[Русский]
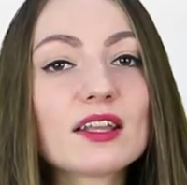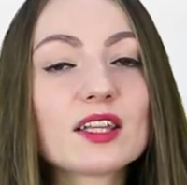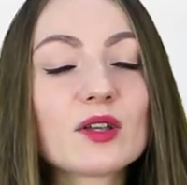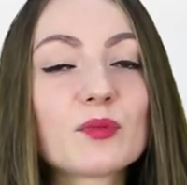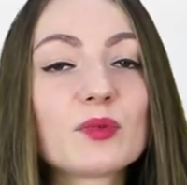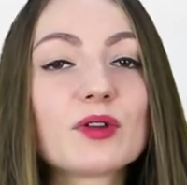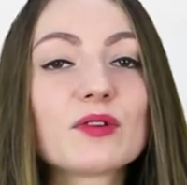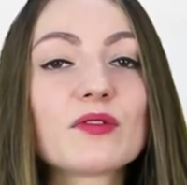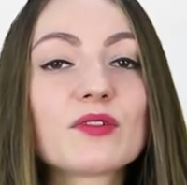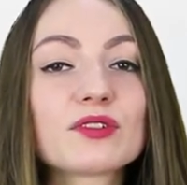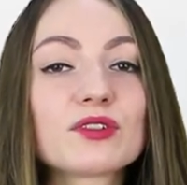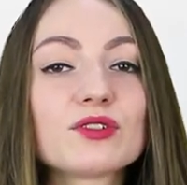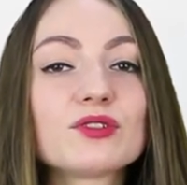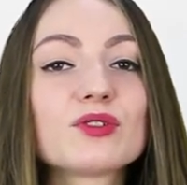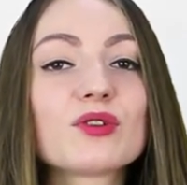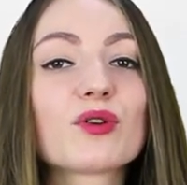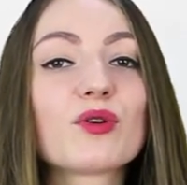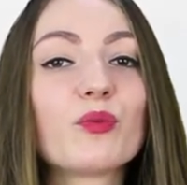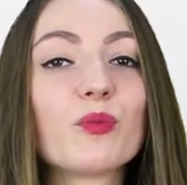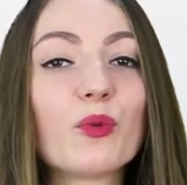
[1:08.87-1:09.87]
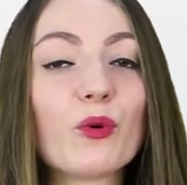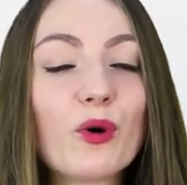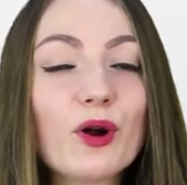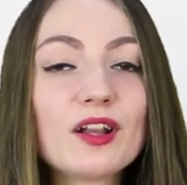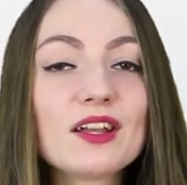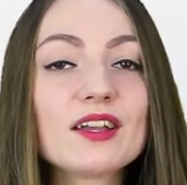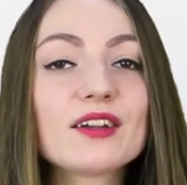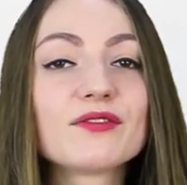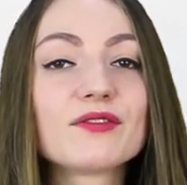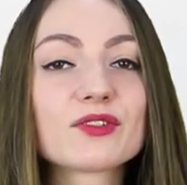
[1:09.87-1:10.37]
это приводит еще к
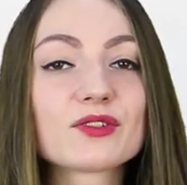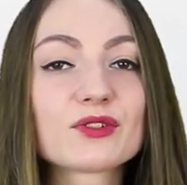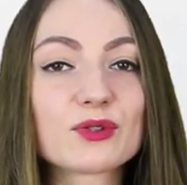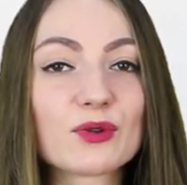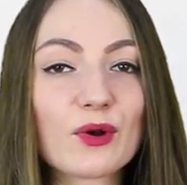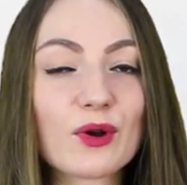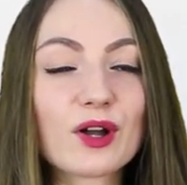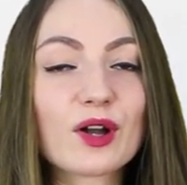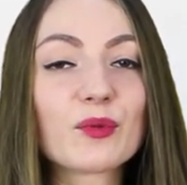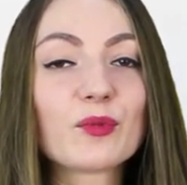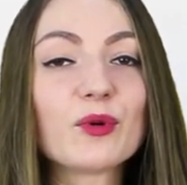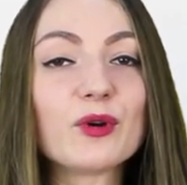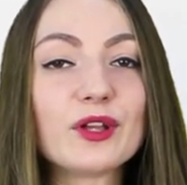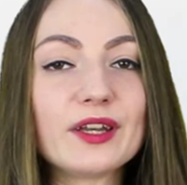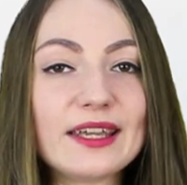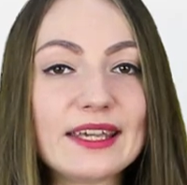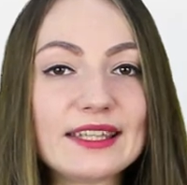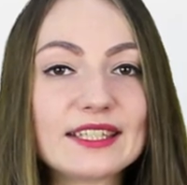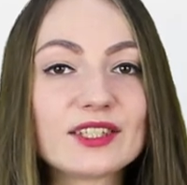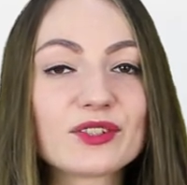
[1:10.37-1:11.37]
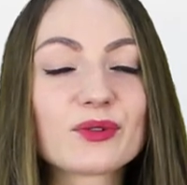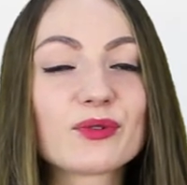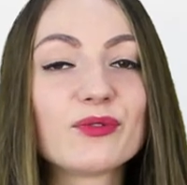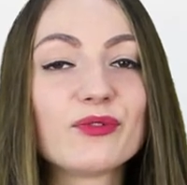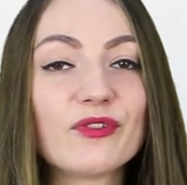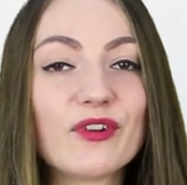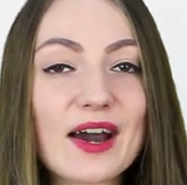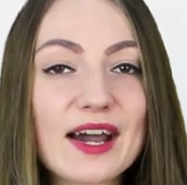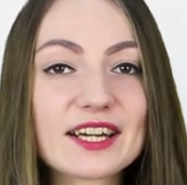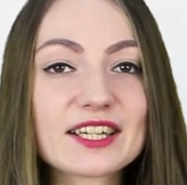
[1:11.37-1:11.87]
более высокому рейтингу
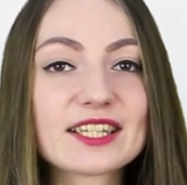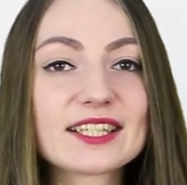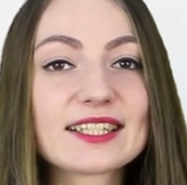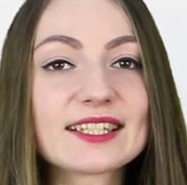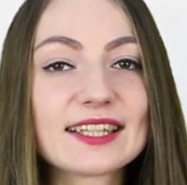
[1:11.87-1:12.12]
вашей